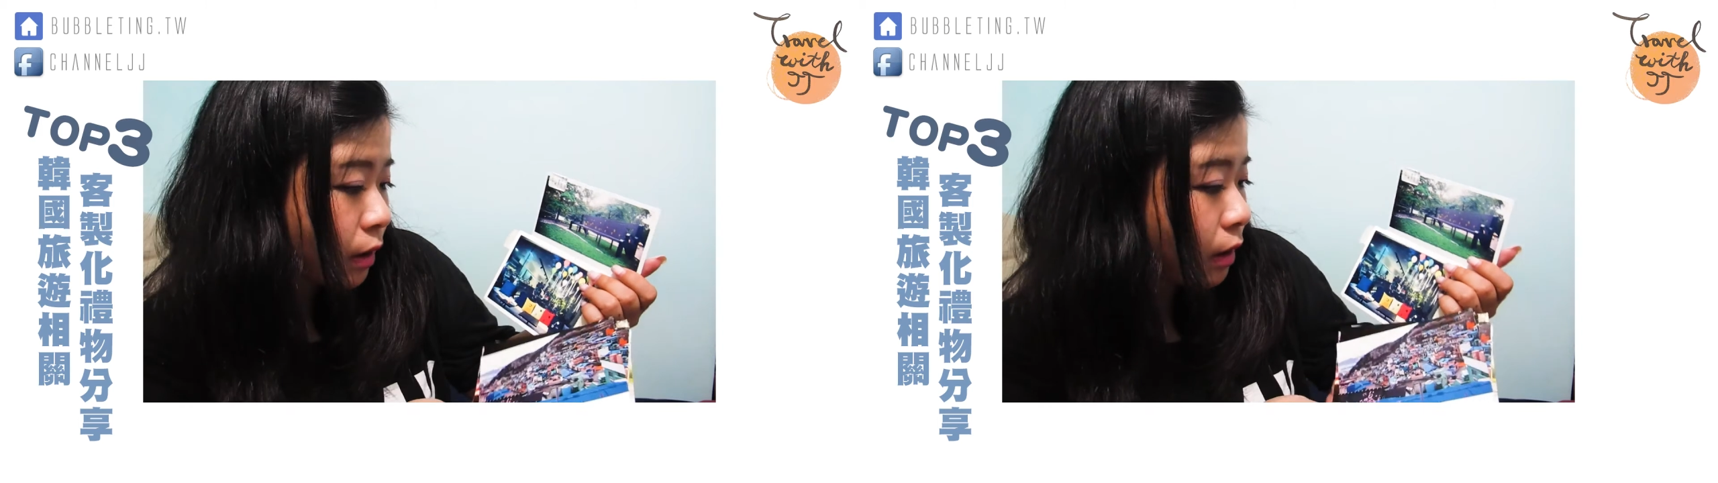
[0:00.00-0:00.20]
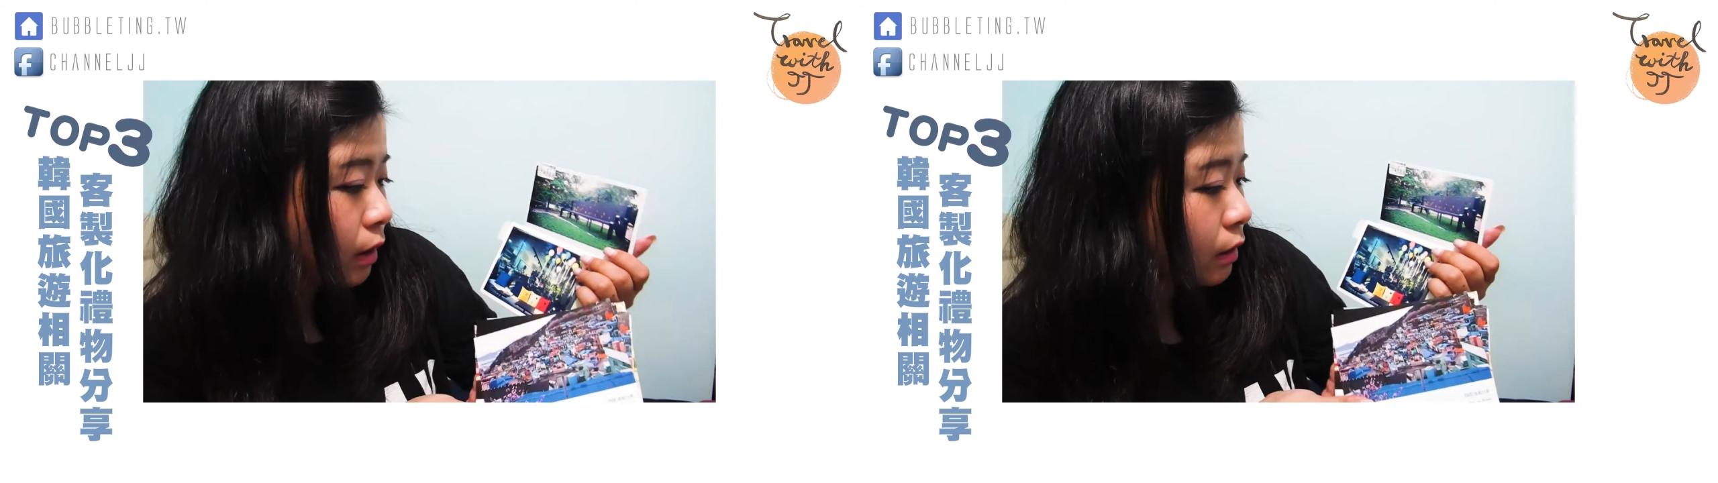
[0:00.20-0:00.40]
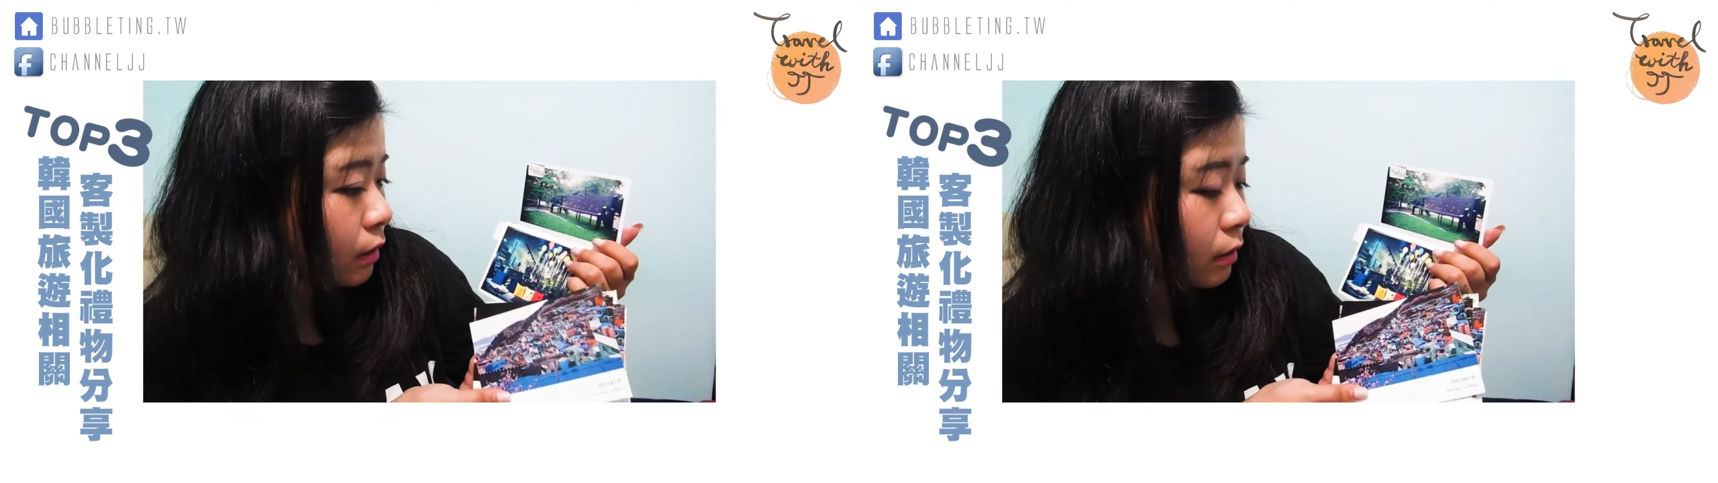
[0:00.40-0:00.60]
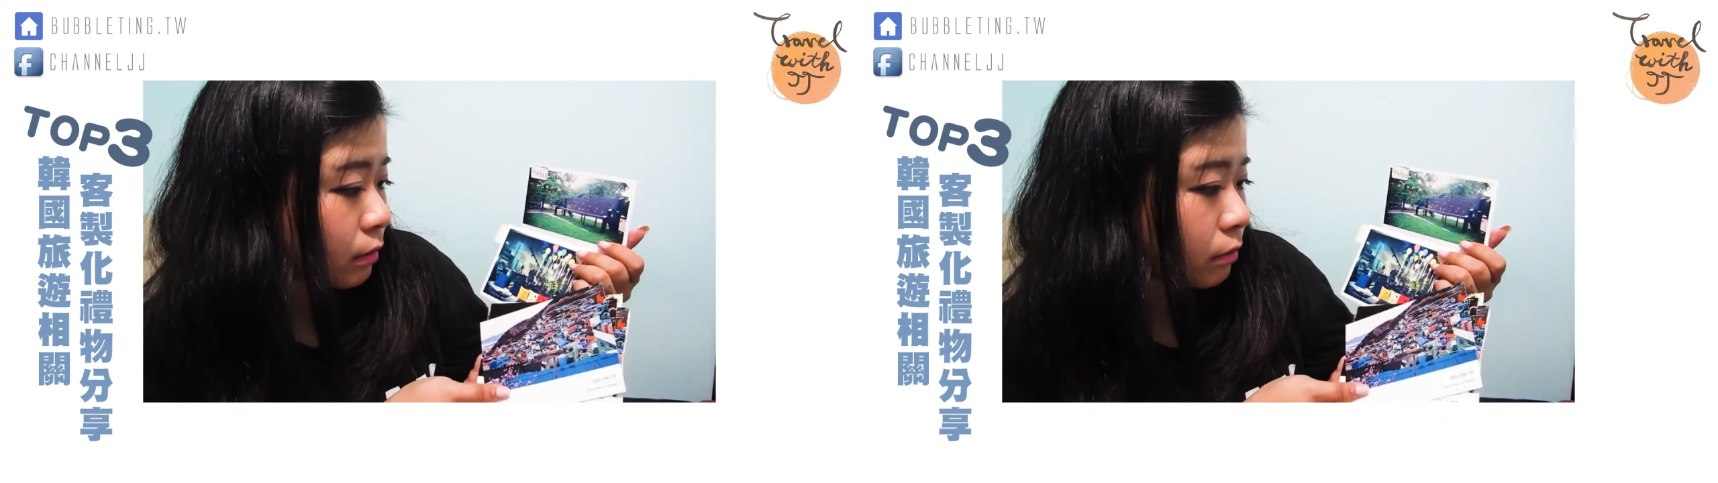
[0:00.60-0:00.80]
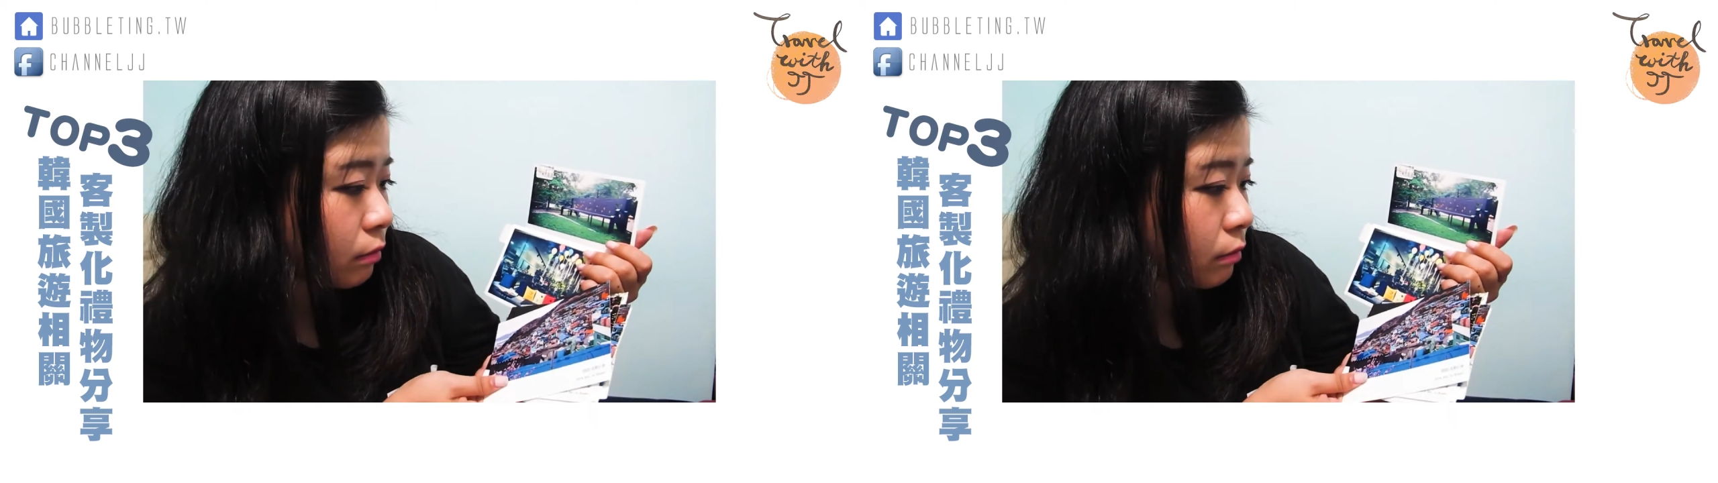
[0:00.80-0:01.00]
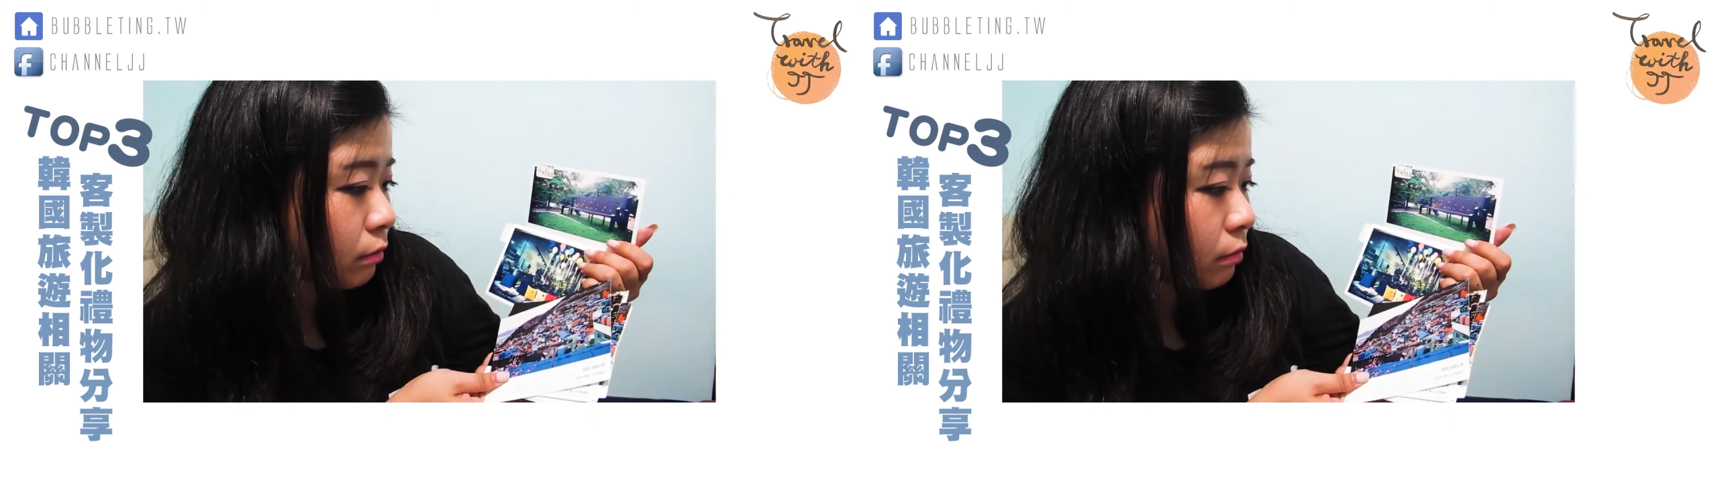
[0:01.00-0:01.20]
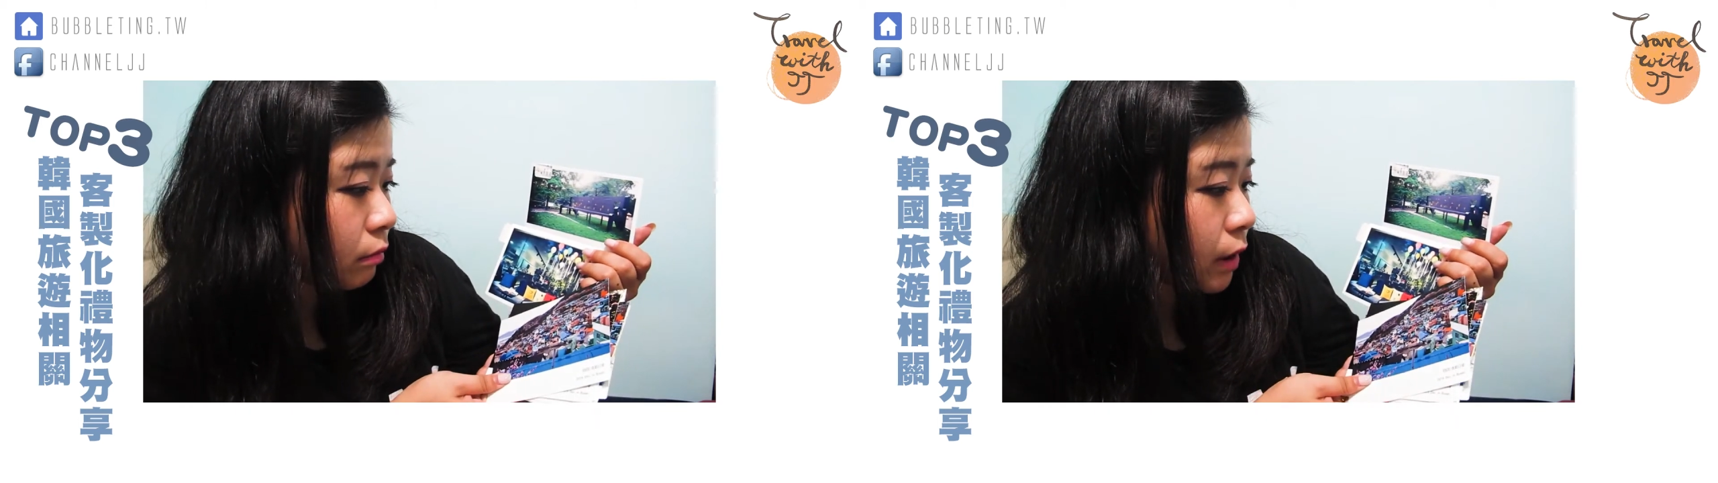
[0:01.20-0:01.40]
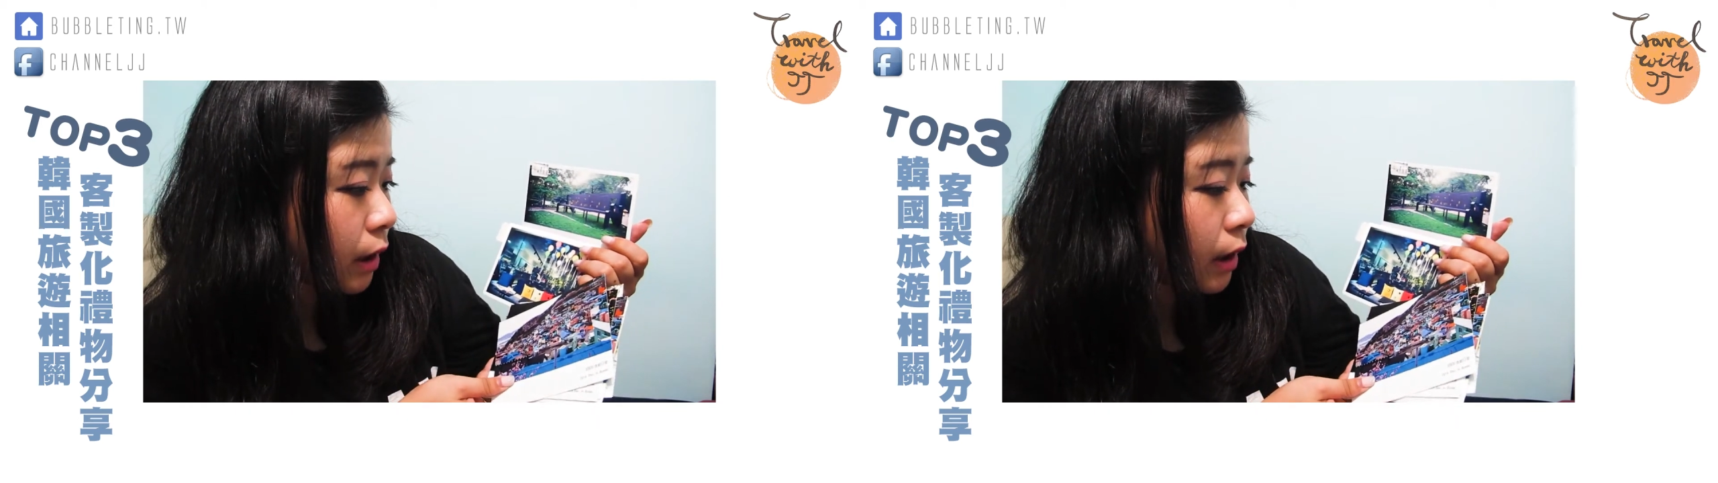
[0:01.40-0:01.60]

嗯，点